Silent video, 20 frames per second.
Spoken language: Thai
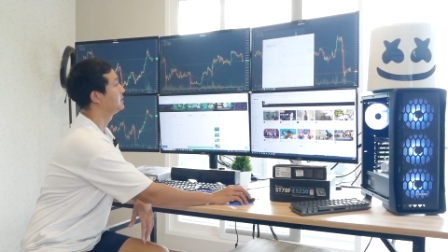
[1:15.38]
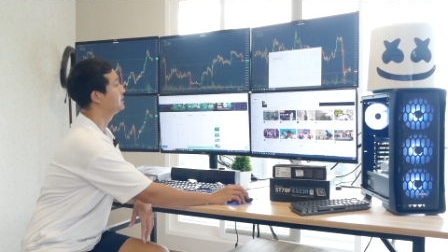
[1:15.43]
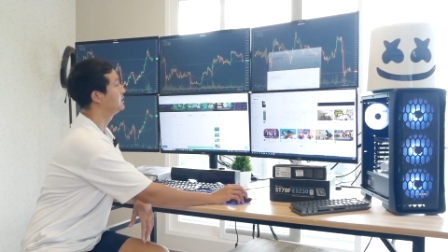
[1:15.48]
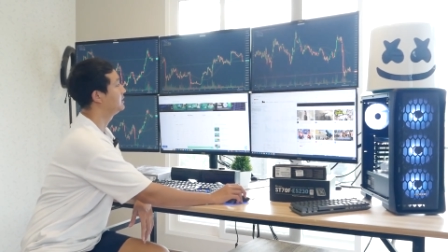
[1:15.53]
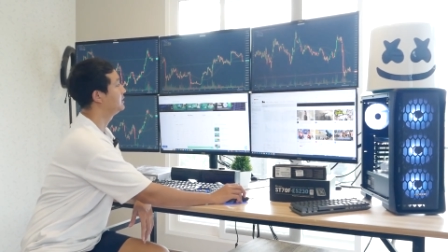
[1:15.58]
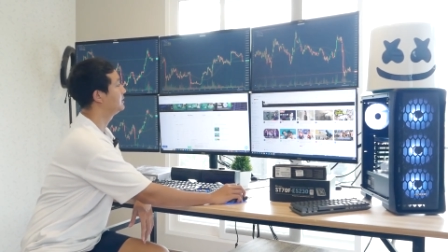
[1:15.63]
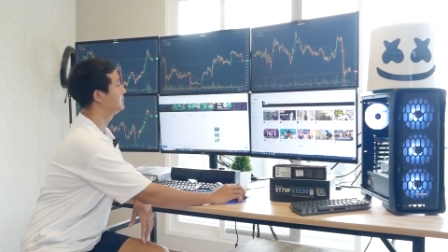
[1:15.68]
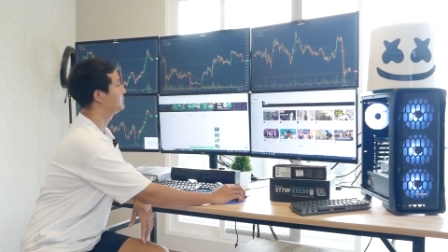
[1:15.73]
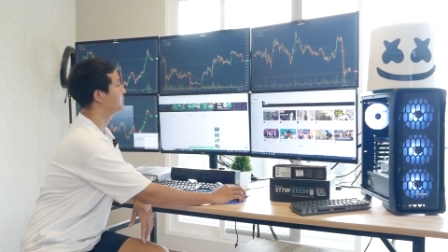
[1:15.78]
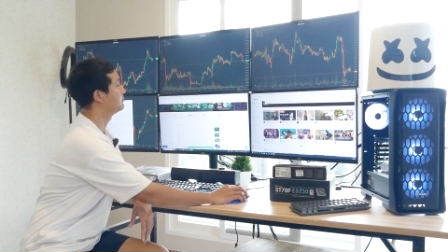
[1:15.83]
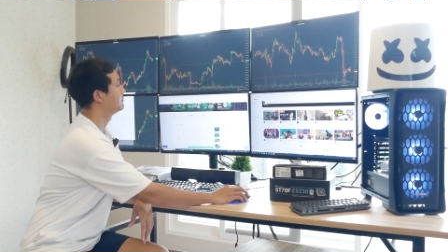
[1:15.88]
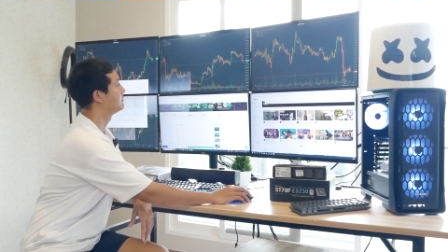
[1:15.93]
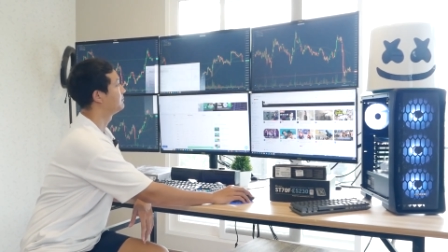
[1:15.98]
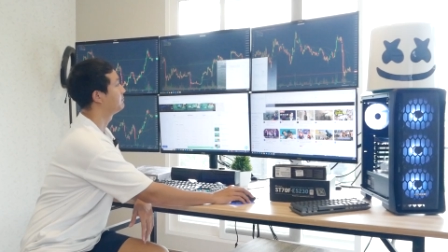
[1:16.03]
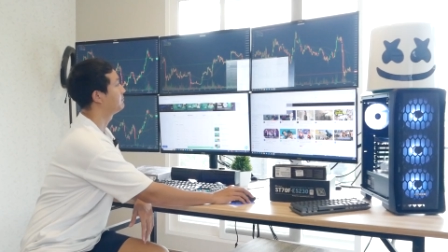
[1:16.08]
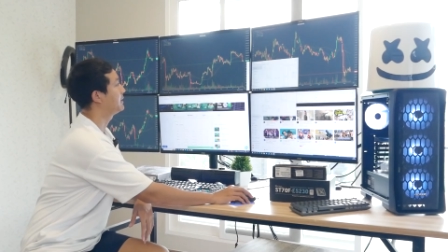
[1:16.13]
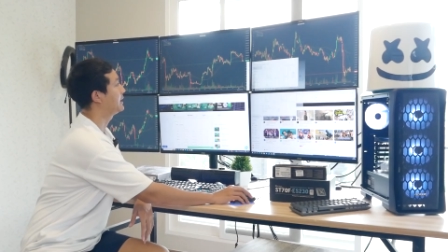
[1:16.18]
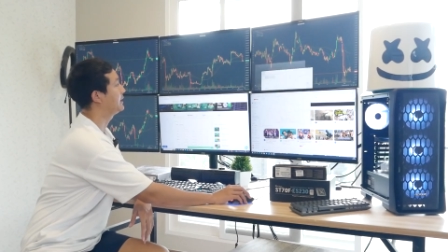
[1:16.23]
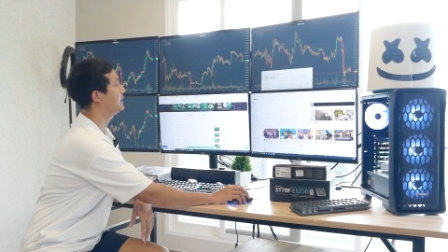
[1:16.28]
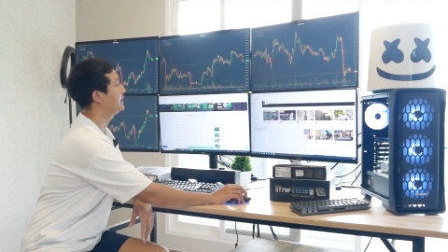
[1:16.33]
ปึ๊บ
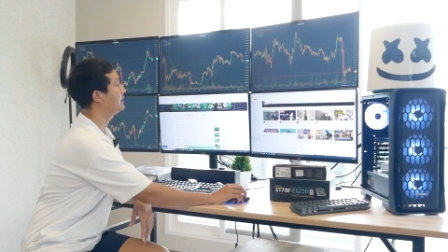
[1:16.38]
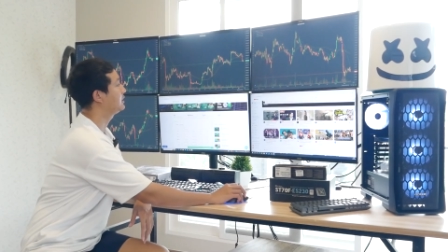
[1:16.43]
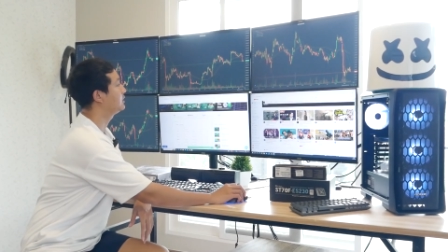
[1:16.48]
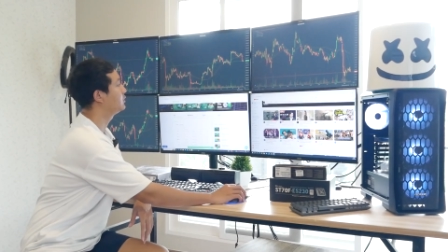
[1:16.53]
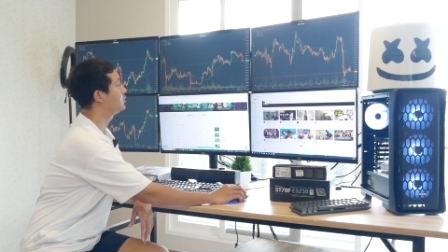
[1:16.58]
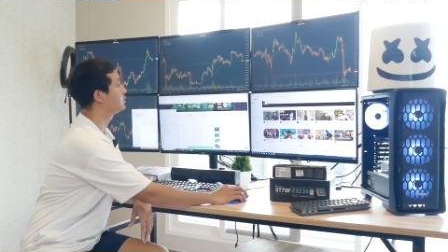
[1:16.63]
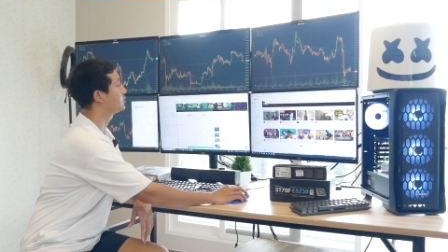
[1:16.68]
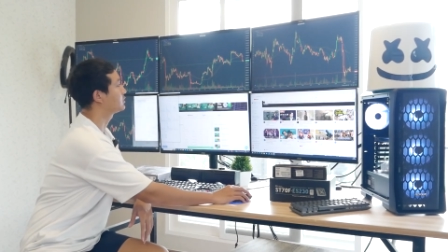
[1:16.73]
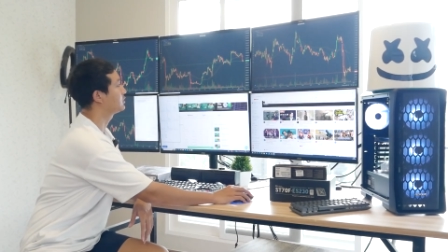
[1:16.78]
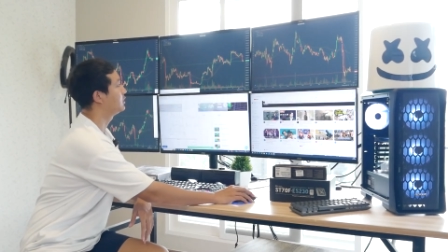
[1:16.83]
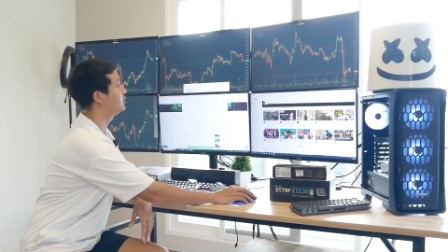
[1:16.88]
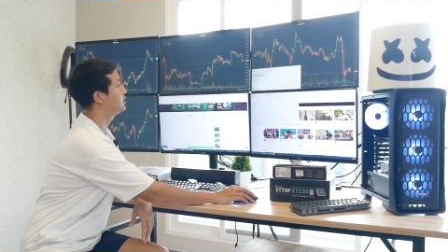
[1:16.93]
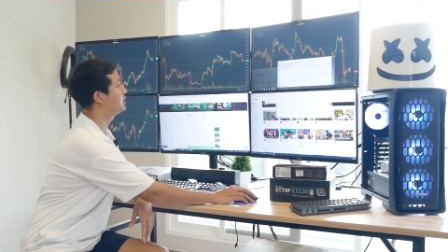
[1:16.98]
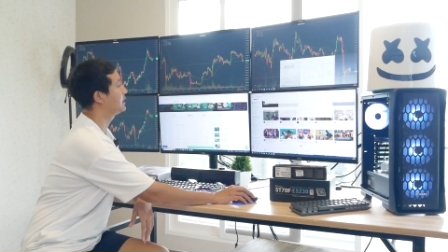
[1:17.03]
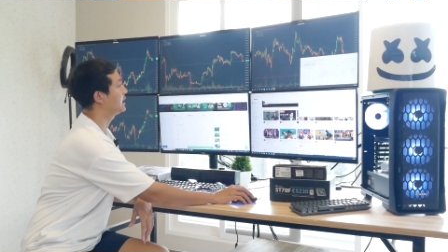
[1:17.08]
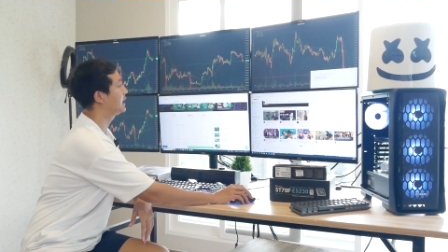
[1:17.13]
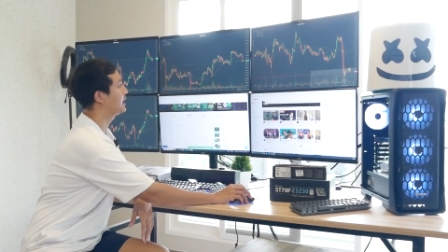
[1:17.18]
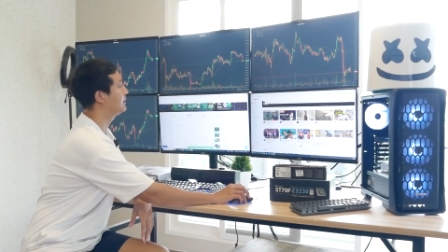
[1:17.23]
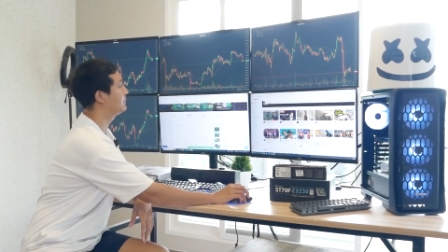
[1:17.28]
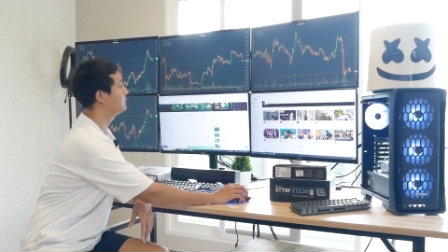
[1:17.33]
ไปได้ทั้ง6จอ
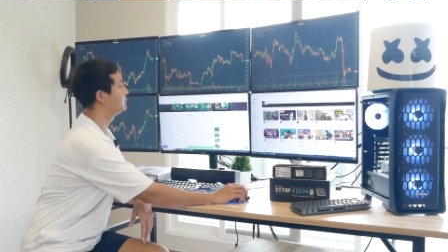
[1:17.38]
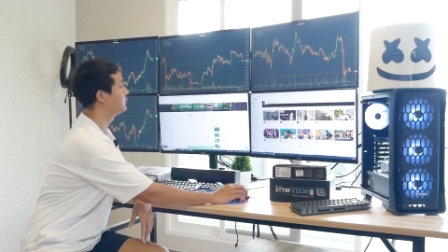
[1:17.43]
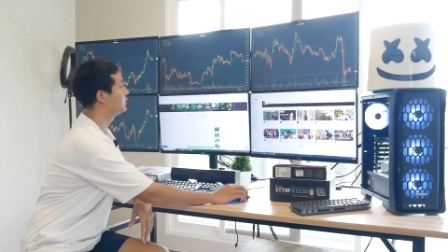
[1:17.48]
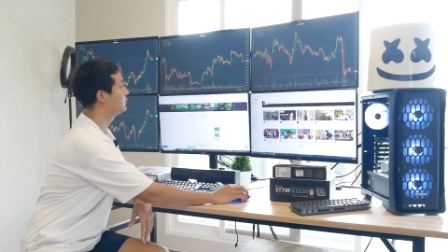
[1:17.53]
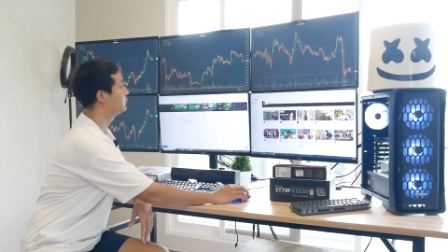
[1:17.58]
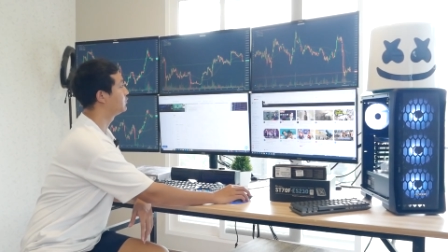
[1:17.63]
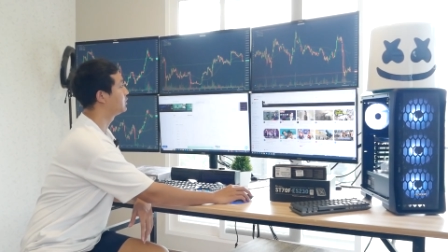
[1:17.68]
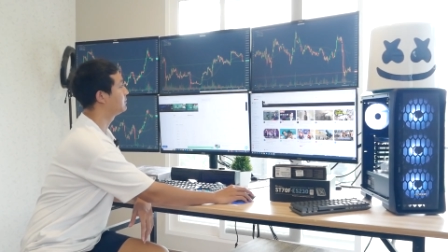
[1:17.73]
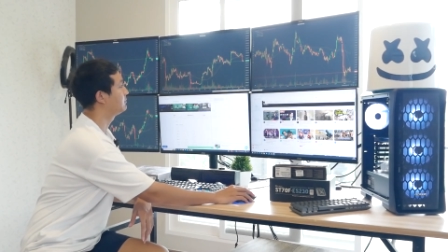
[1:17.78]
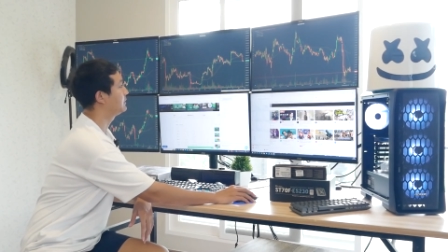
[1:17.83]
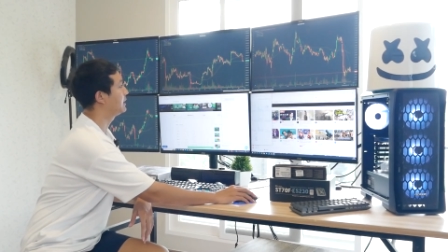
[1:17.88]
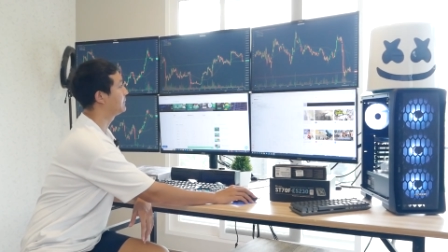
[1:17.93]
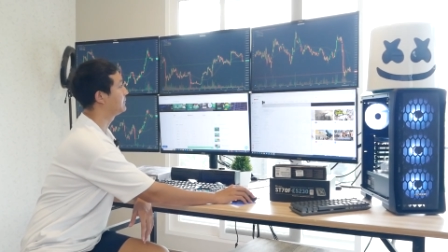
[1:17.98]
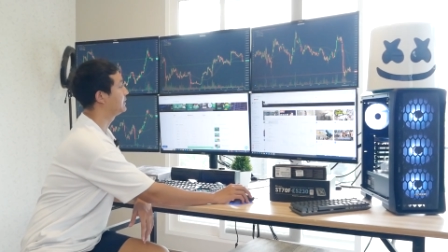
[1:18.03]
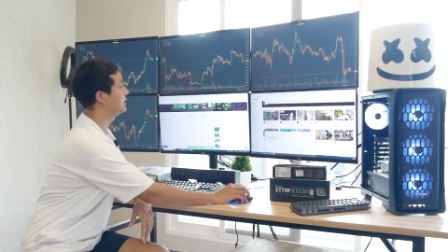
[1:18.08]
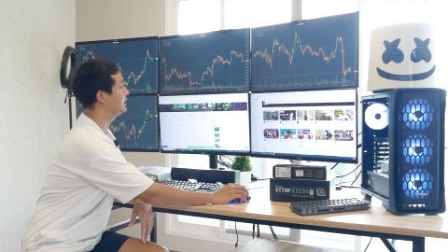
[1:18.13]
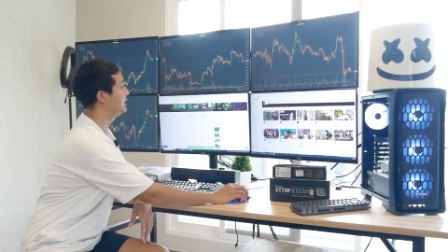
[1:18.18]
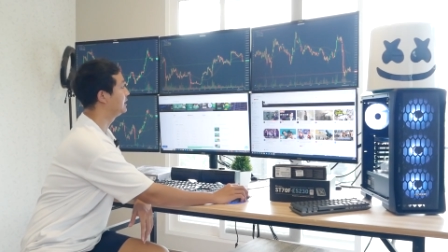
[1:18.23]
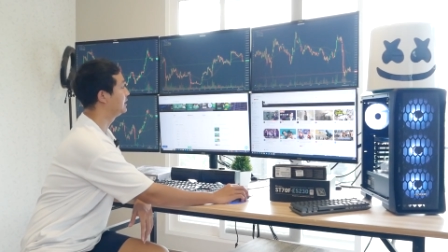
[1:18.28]
นะครับวนๆแบบนี้